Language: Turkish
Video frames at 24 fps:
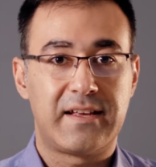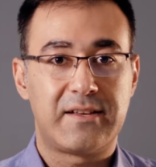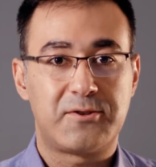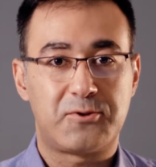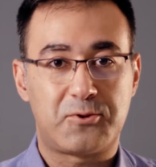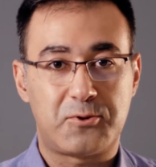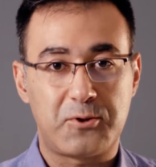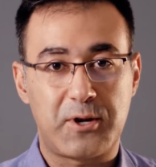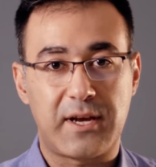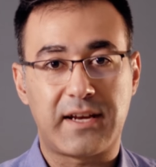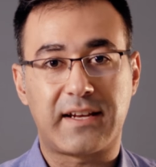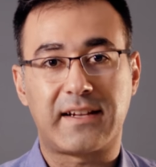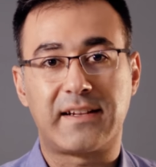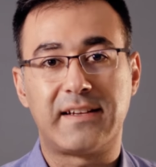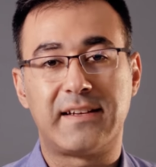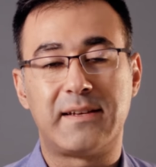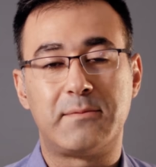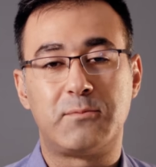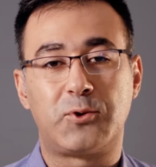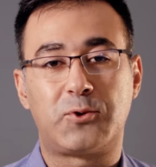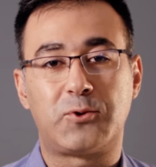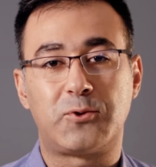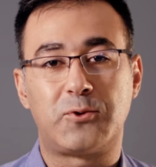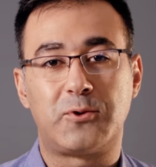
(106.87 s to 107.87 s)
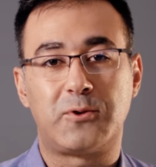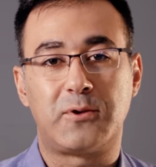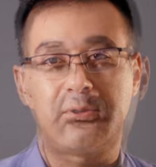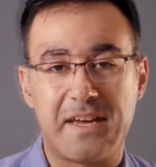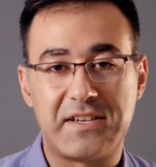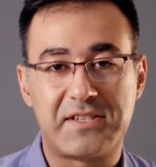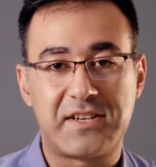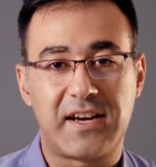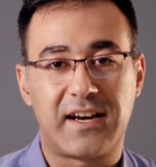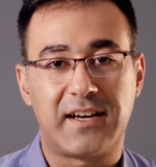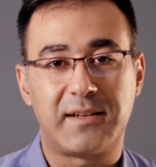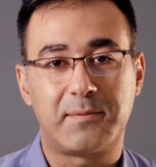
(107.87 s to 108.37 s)
sürekli bütün
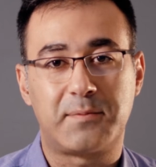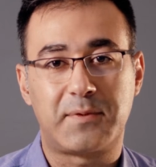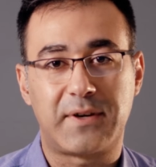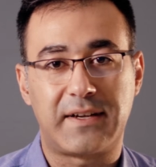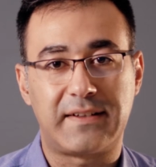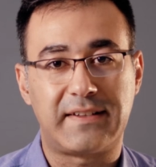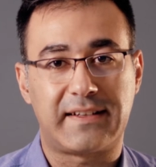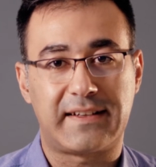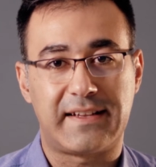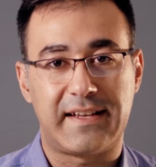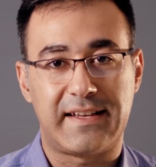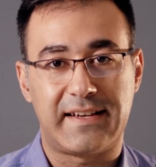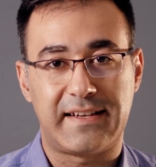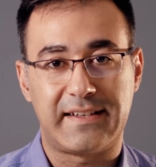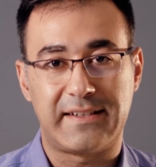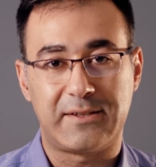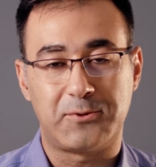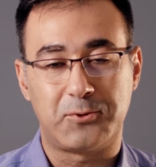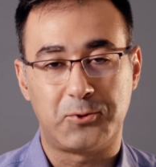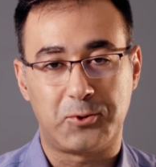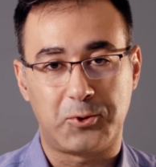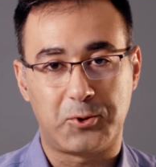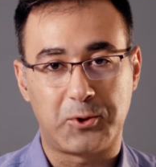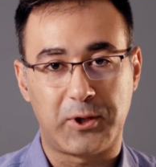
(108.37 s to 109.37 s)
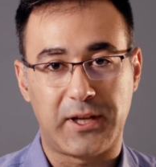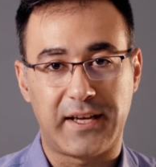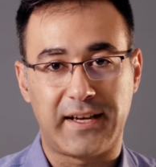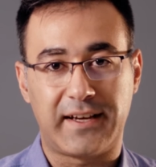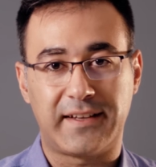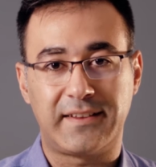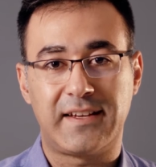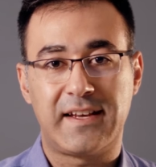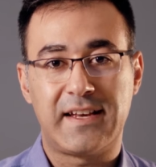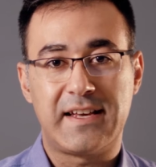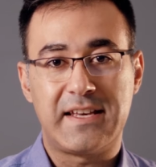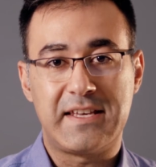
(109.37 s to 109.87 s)
Agile pratiklerini
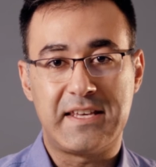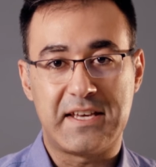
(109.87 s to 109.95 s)
uygulayan